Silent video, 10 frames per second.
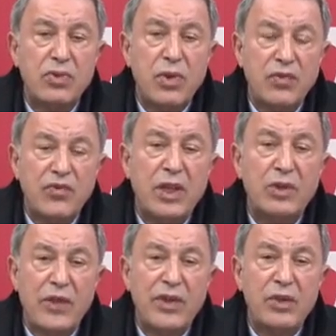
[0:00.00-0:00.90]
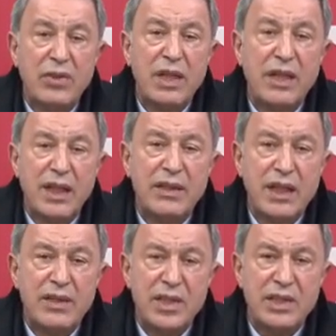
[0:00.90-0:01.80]
ve müttefik ülkelerden de
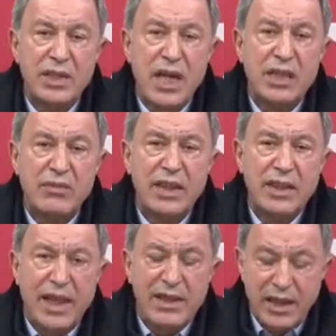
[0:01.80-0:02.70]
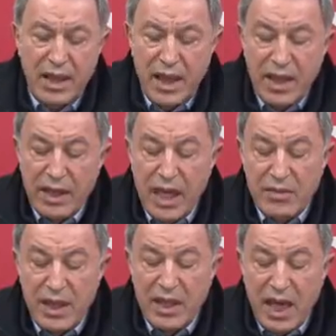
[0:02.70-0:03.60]
çeşitli yardımlar geldi.
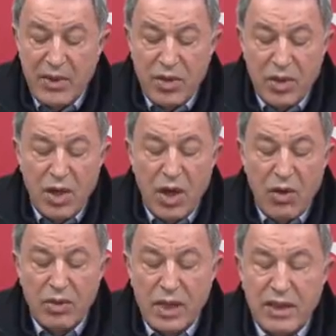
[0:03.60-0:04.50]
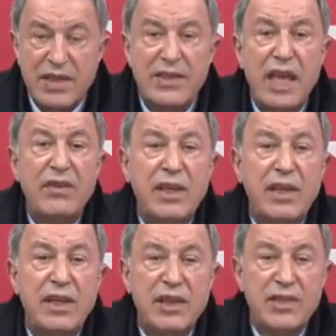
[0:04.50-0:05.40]
Gelmeye devam ediyor. Onların da sevkini
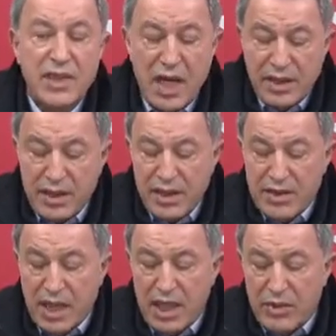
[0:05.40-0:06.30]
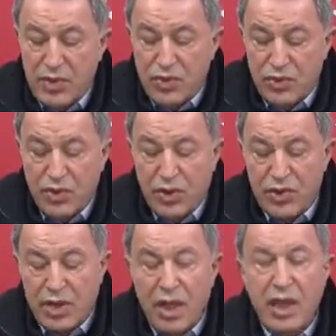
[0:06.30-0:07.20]
sağladık, sağlamayı sürdürüyoruz.
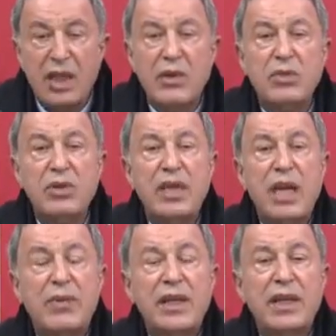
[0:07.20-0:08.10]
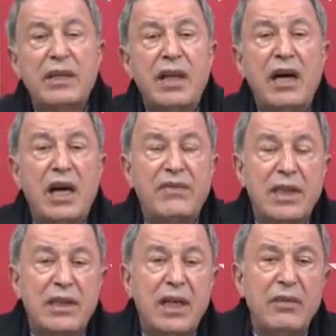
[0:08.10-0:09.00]
Tabi bunları yaparken de
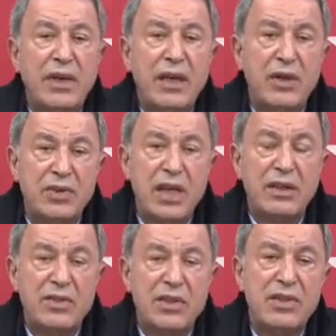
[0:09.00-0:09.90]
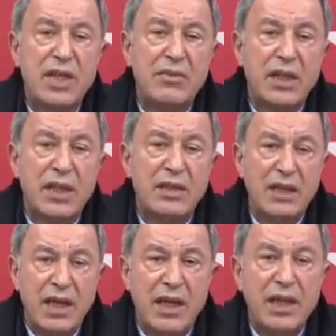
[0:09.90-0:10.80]
AFAD'la ve özellikle Dışişleri
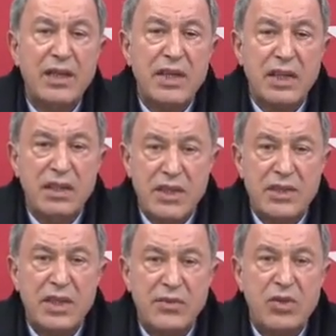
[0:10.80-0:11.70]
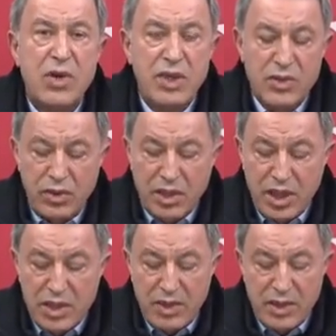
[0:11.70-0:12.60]
Bakanlığı'yla yakın ve sıkı bir koordinasyonda
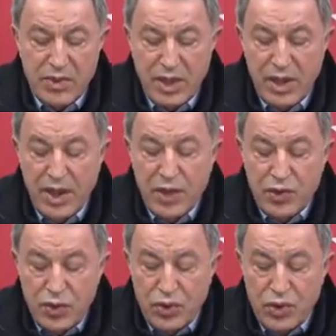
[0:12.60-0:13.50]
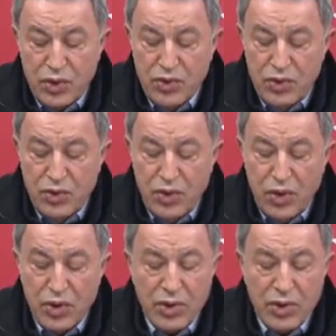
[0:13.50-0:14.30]
çalışmalarımızı sürdürdük, sürdürüyoruz.